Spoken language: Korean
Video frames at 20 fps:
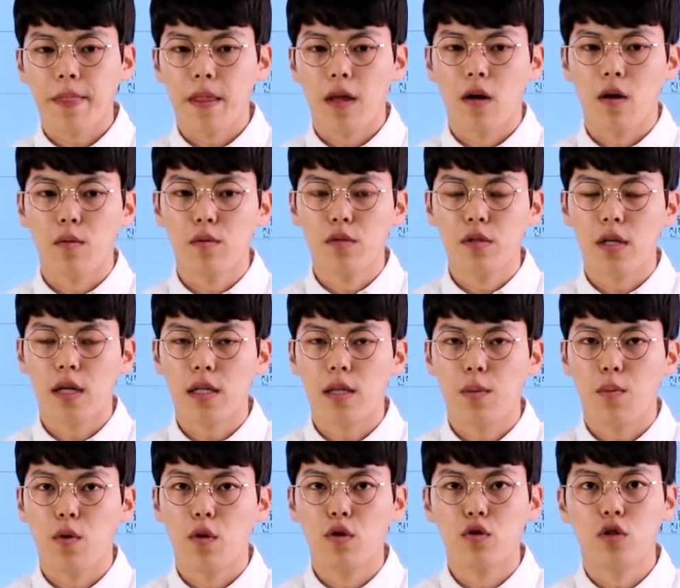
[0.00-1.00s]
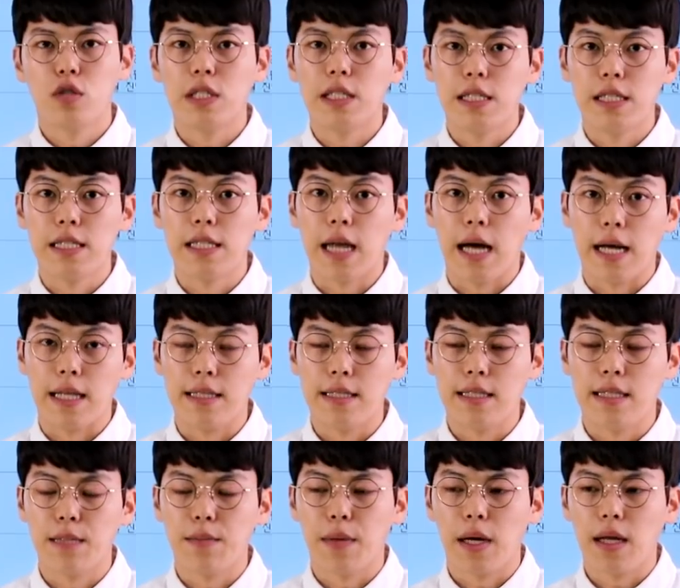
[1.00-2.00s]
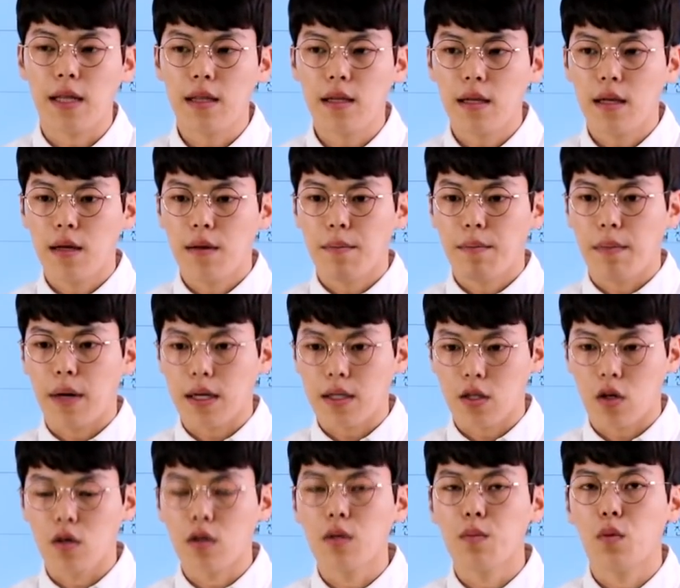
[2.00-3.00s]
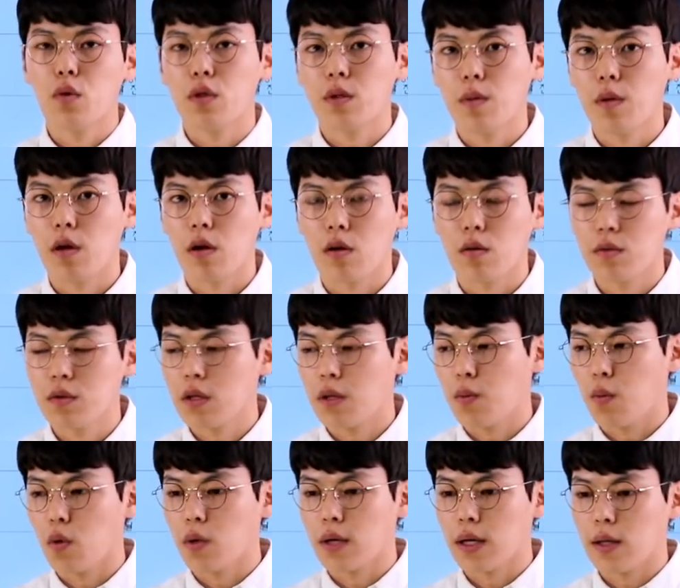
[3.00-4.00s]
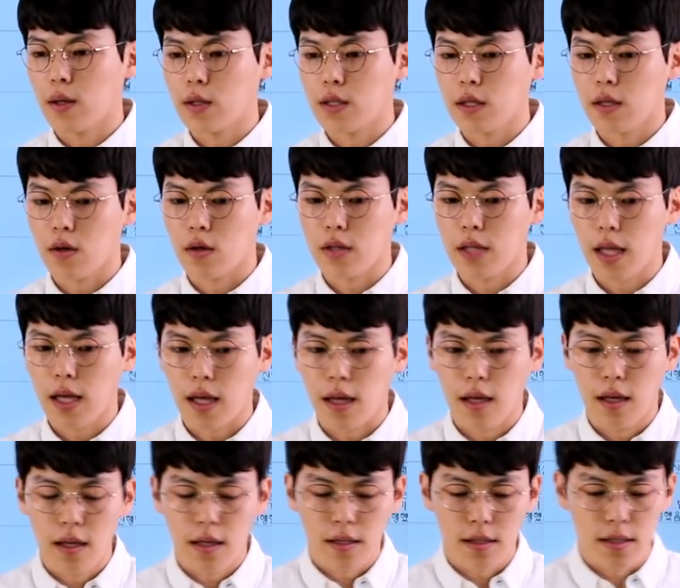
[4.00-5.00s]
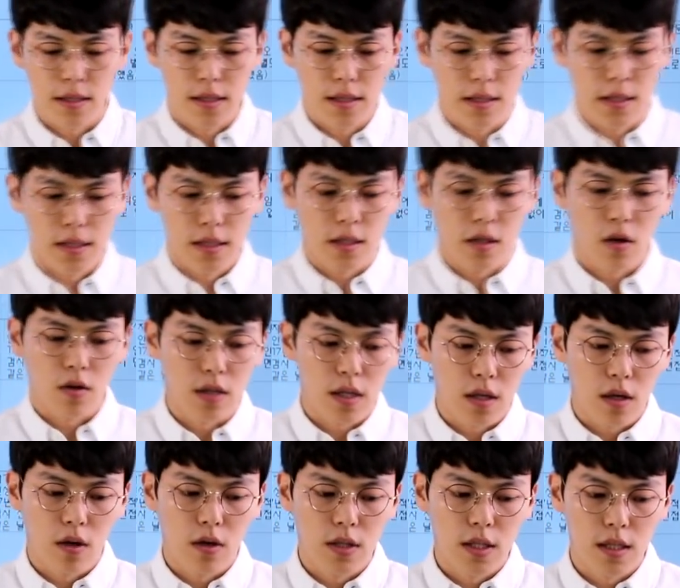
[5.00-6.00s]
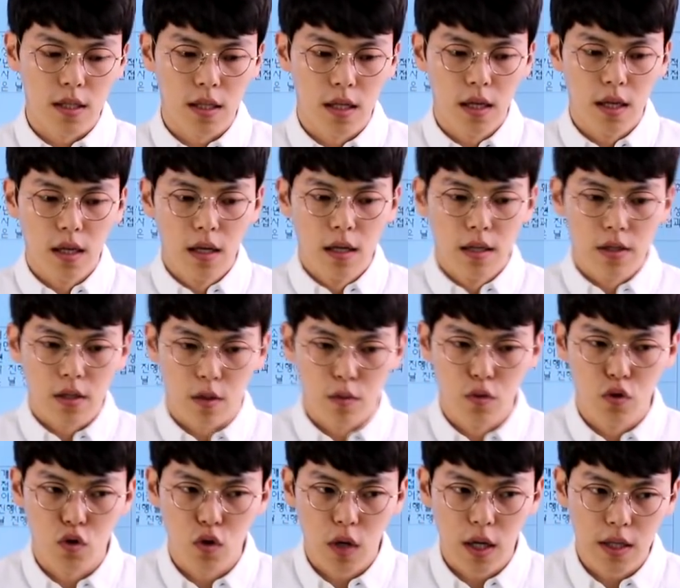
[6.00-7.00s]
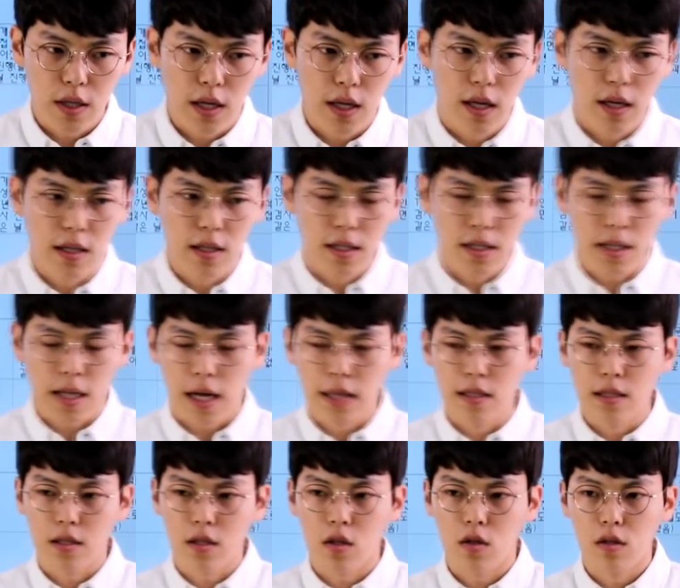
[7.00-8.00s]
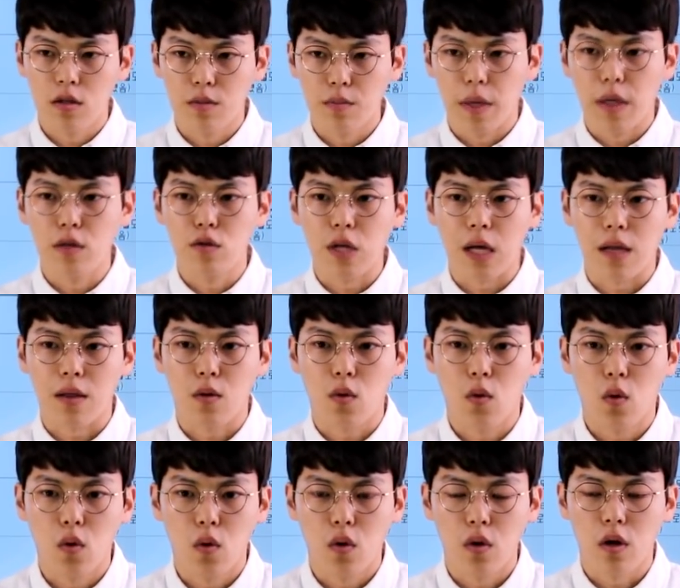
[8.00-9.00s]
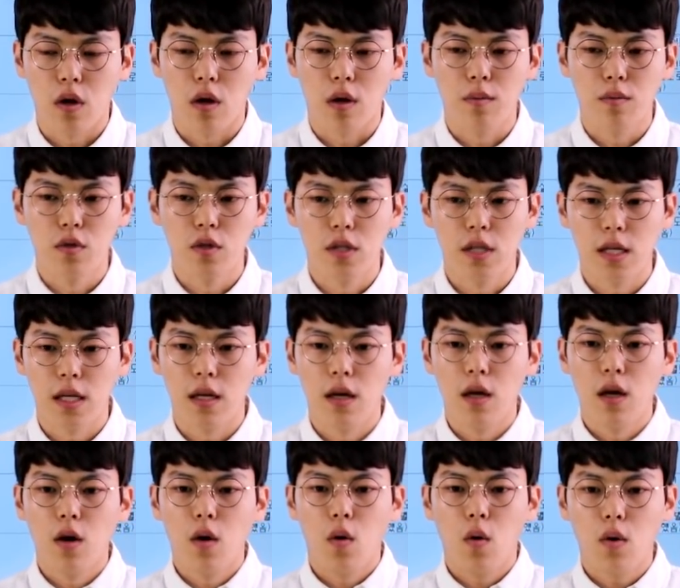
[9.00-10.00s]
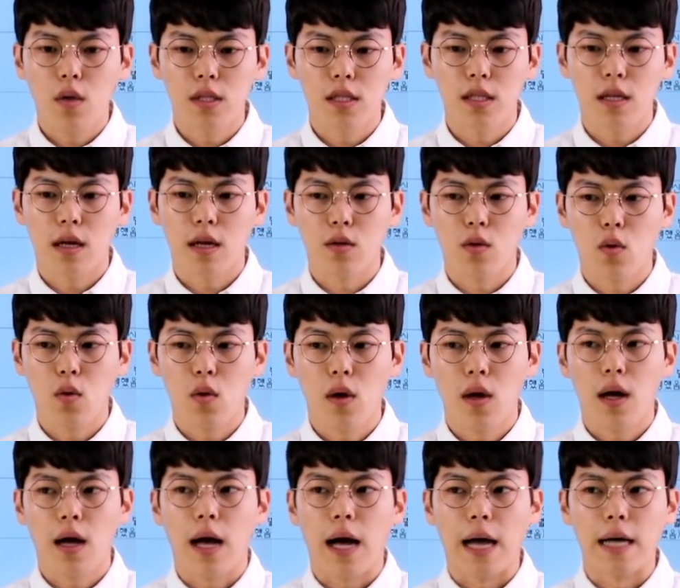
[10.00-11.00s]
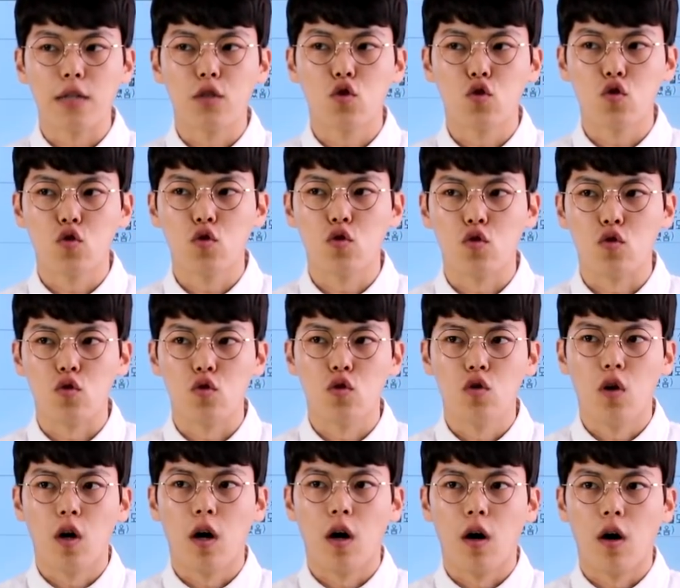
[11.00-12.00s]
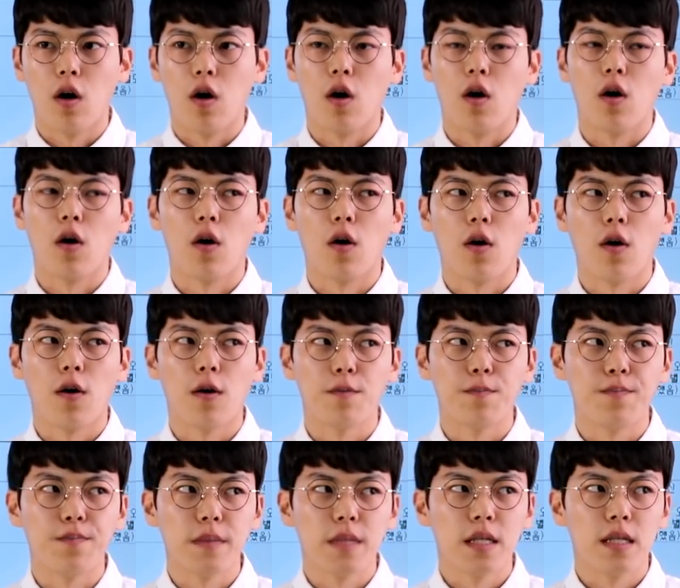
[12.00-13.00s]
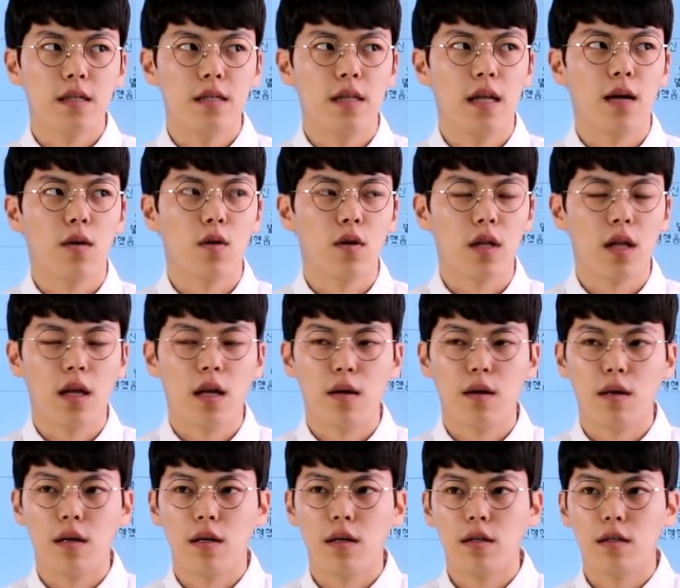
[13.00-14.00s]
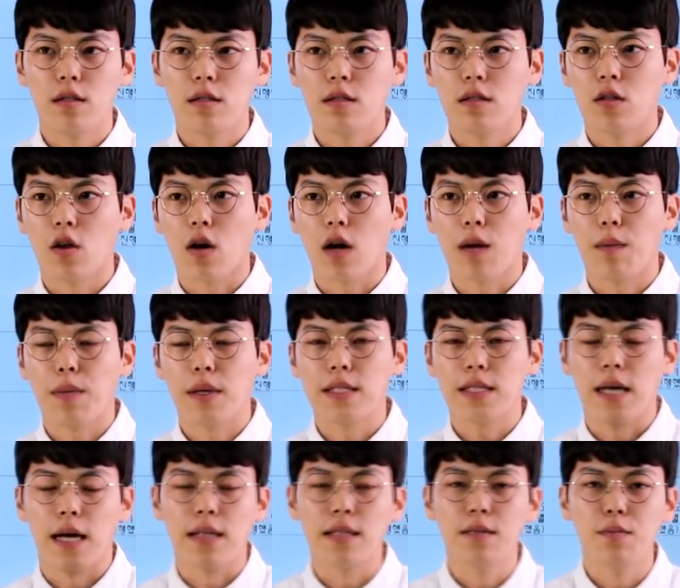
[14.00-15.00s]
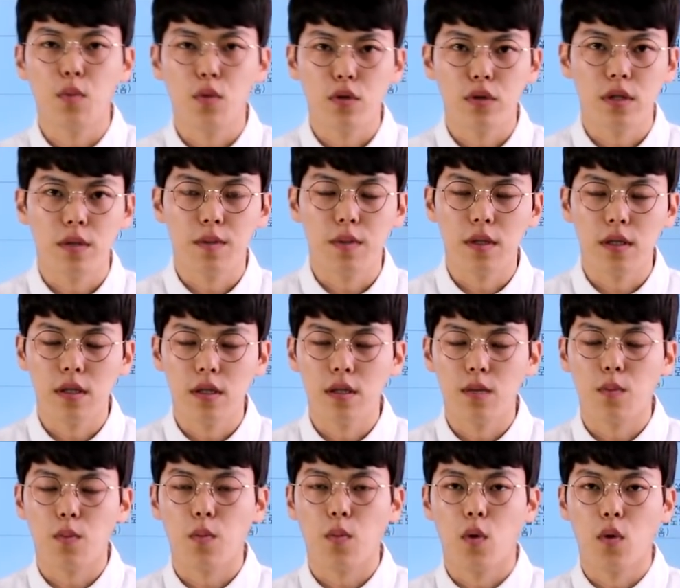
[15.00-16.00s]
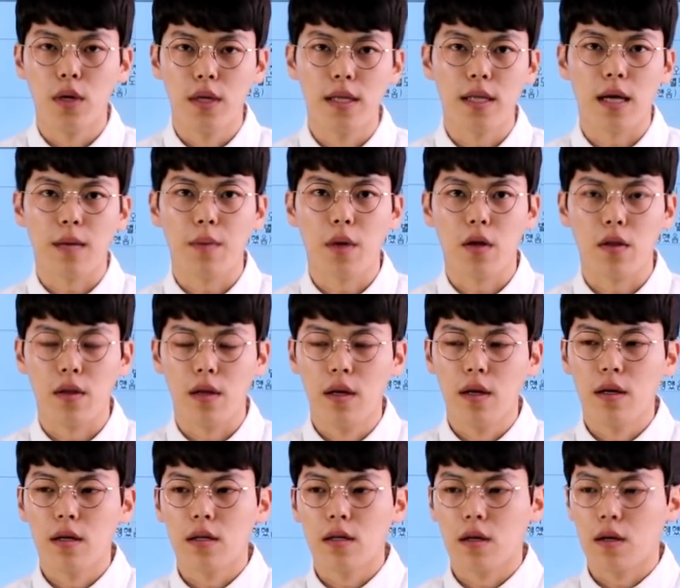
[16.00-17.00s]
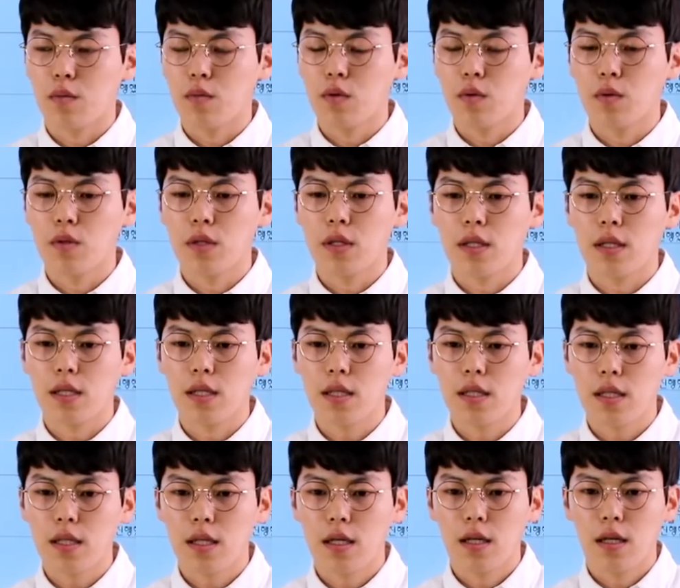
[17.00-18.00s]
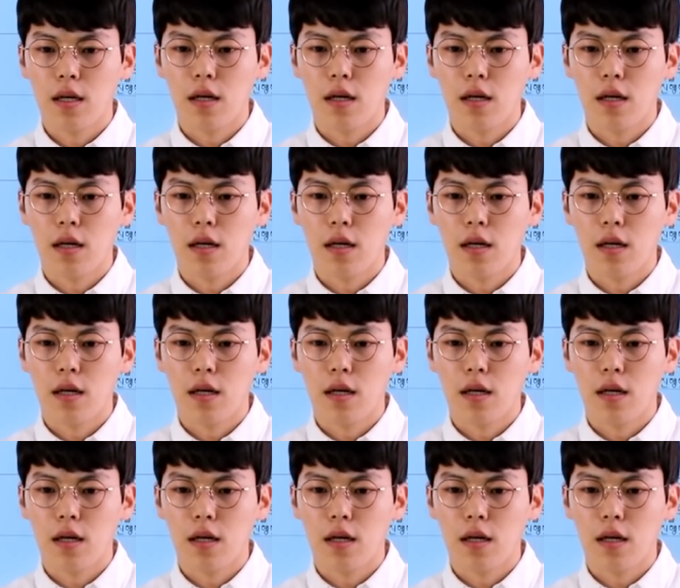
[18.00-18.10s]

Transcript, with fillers: 여러분들한테 보여주지는 않지만 막 적는 모습을 여러분들이 보게 되실 건데 그 적는 거는 점수화되는 가능성은 매우 낮고 여러분들이 혹시라도 아주 어, 은행원의 적합하지 않은 모습을 보인다면 그런 부분들은